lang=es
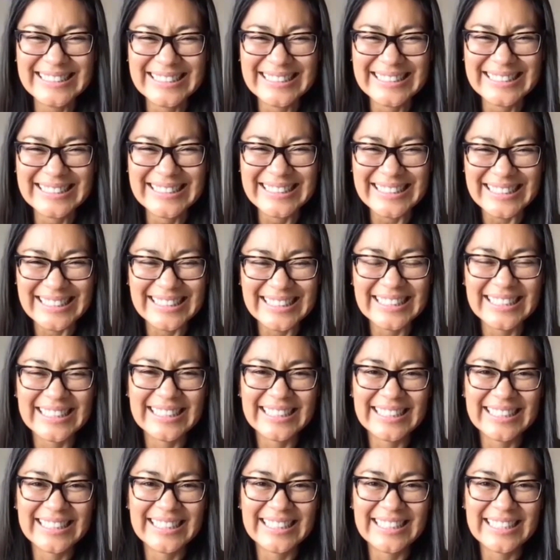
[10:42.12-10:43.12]
salud
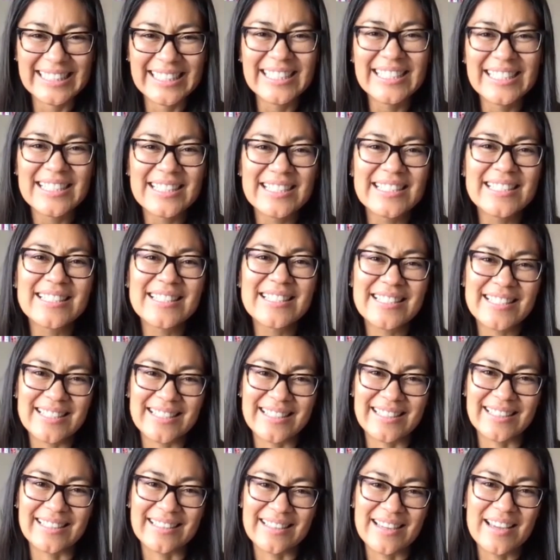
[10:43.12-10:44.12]
general.
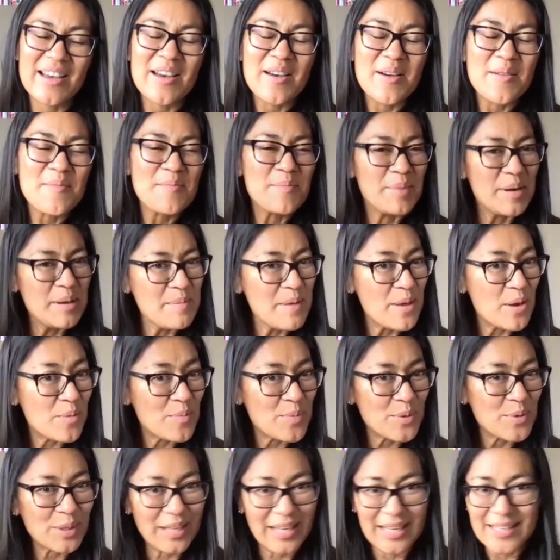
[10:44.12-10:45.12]
Sí. Primero
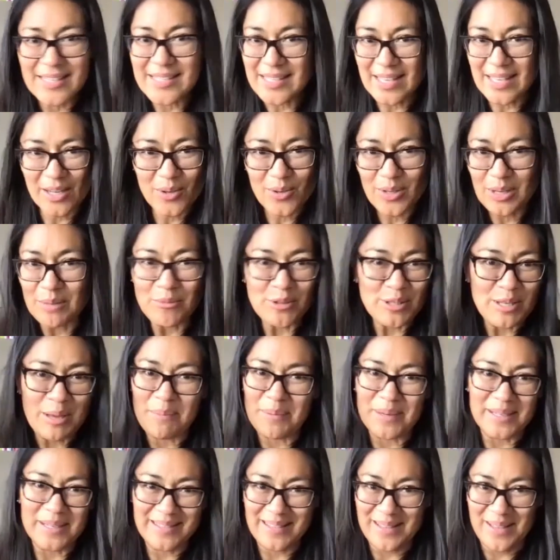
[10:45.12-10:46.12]
porque es algo que hemos
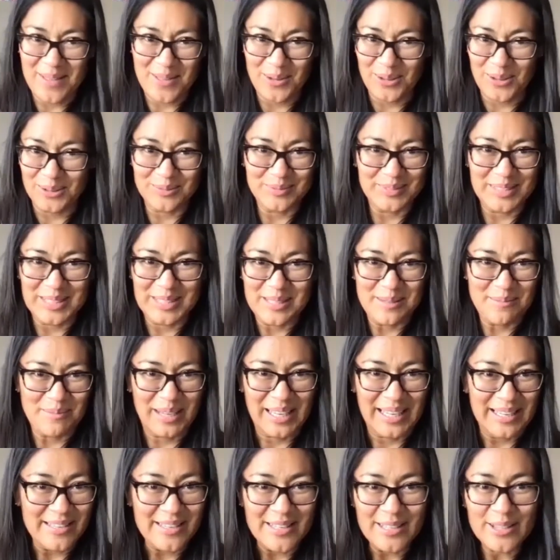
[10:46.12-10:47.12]
aprendido. Desde
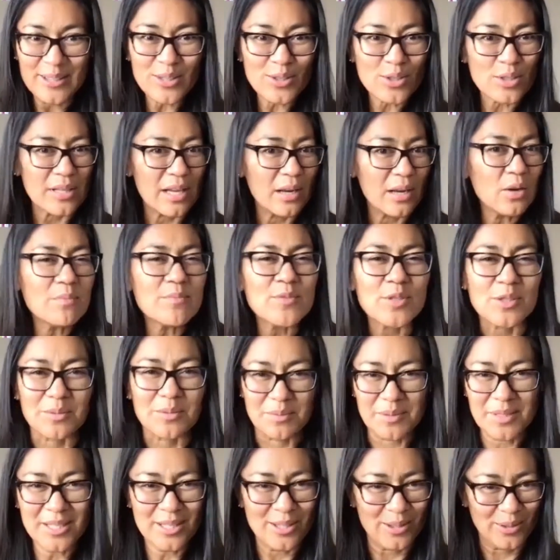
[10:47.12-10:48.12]
pequeñitos ya lo hemos
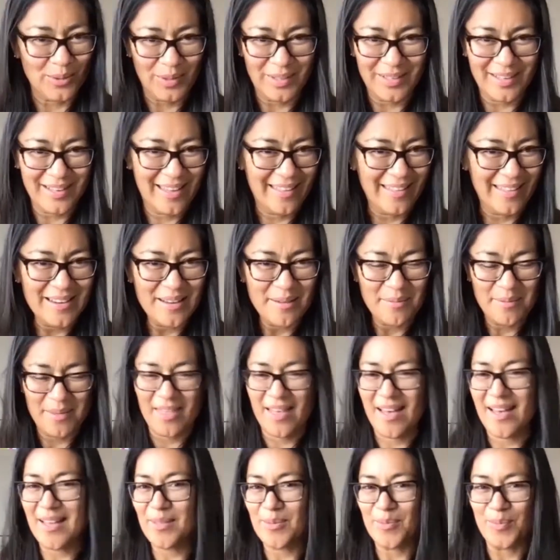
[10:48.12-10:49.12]
visto. El día de
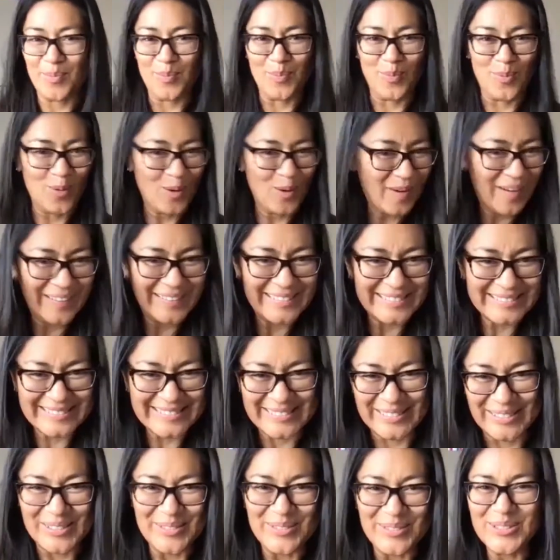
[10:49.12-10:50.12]
Navidad,
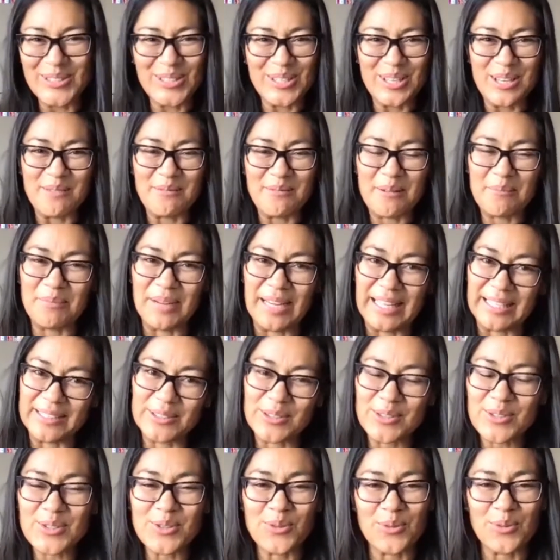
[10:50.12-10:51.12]
todo el mundo lleva
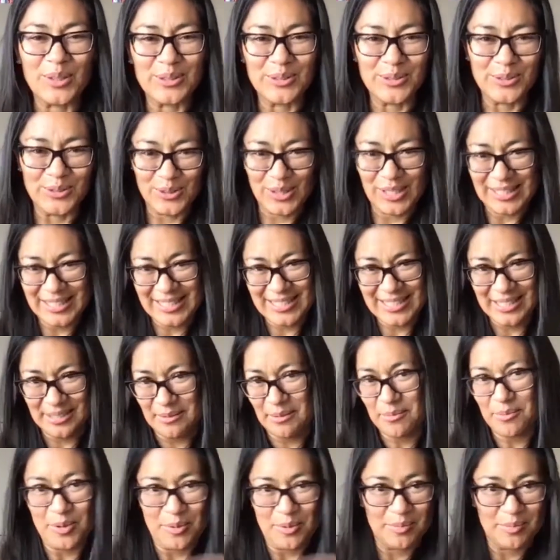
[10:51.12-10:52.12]
platos. Cuando alguien
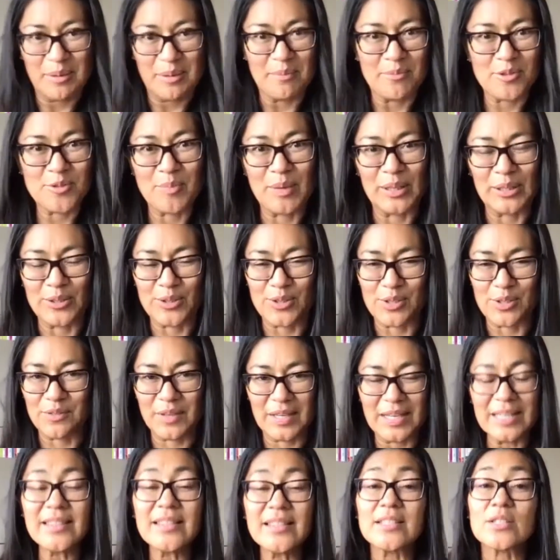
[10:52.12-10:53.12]
lleva, platos
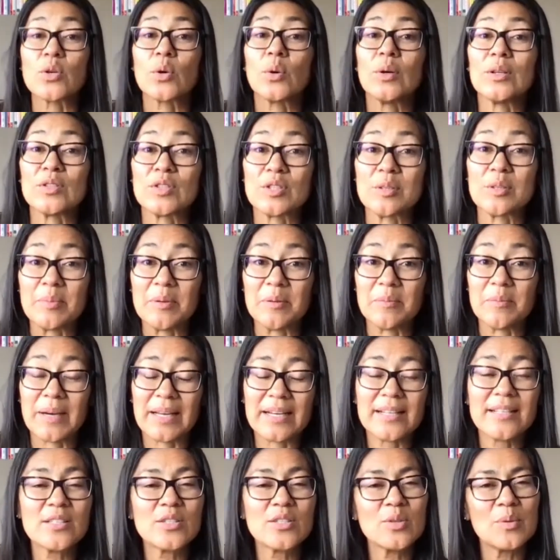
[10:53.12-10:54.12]
diferentes o cuando se
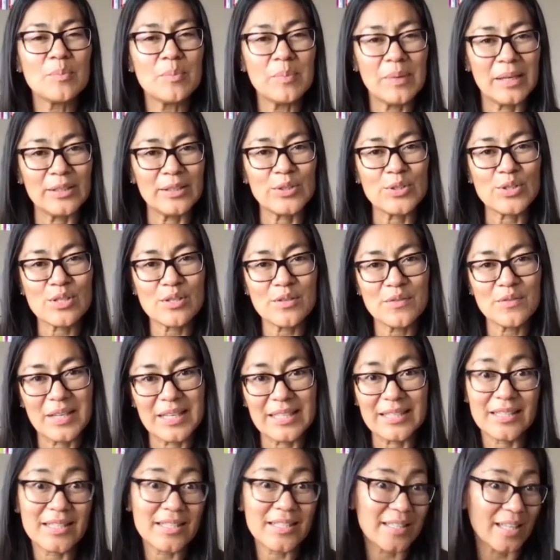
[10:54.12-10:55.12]
preparan son platos
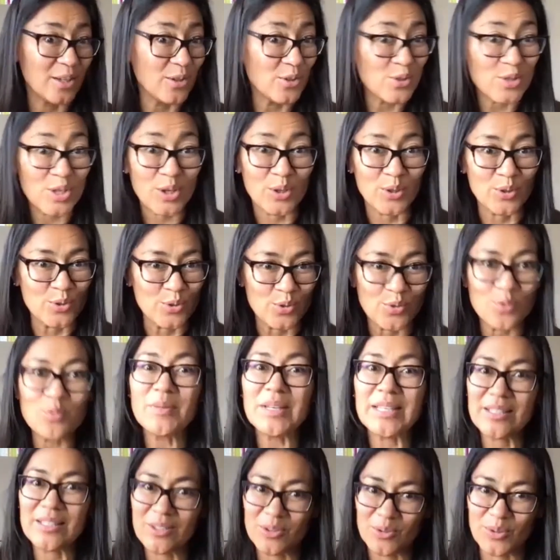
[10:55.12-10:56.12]
diferentes que no se
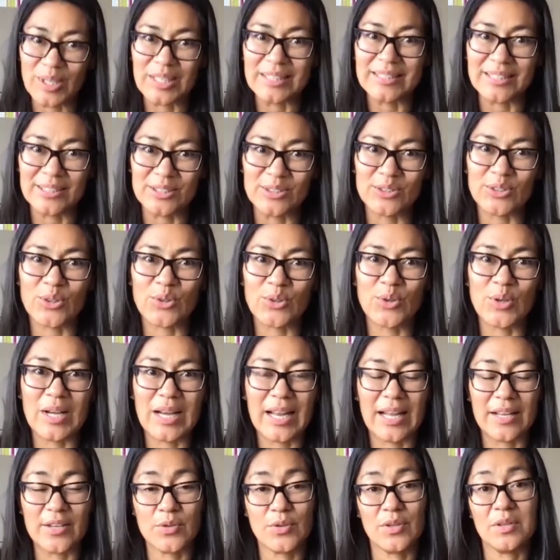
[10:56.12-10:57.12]
consumen durante todo el
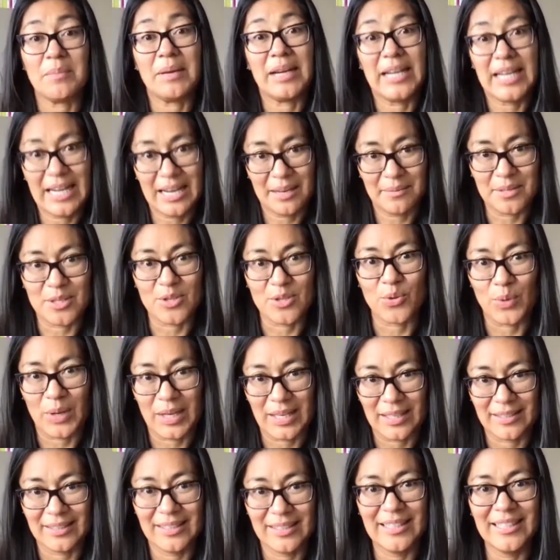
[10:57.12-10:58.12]
año de manera
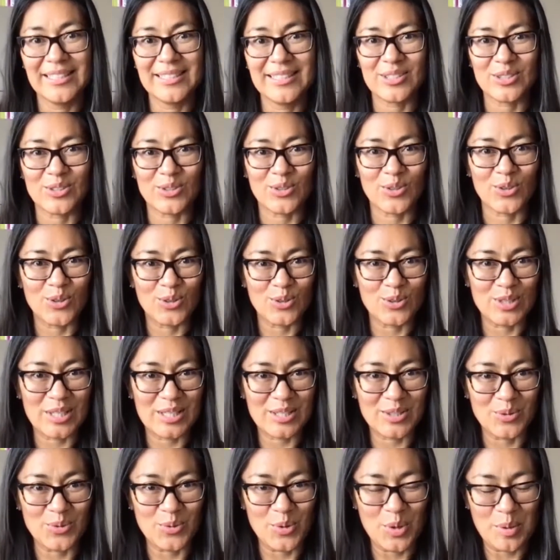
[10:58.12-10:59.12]
habitual. Son
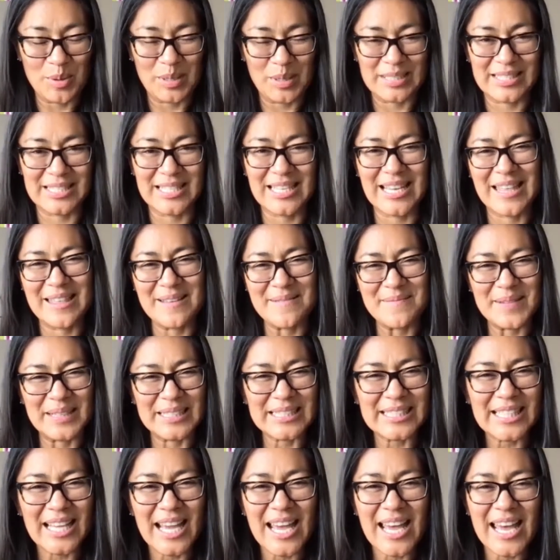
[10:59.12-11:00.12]
cosas nuevas y
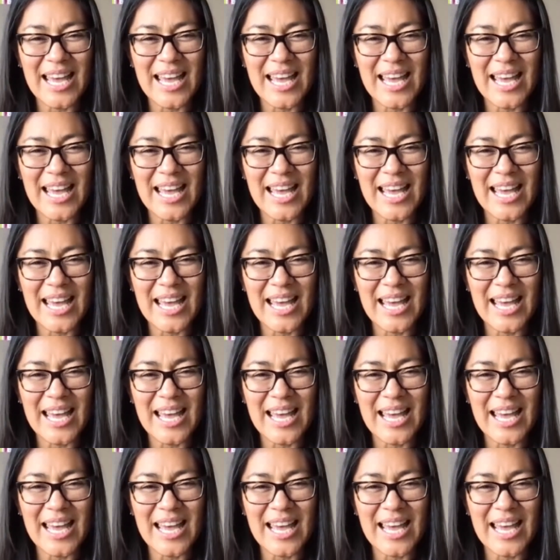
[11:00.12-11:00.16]
además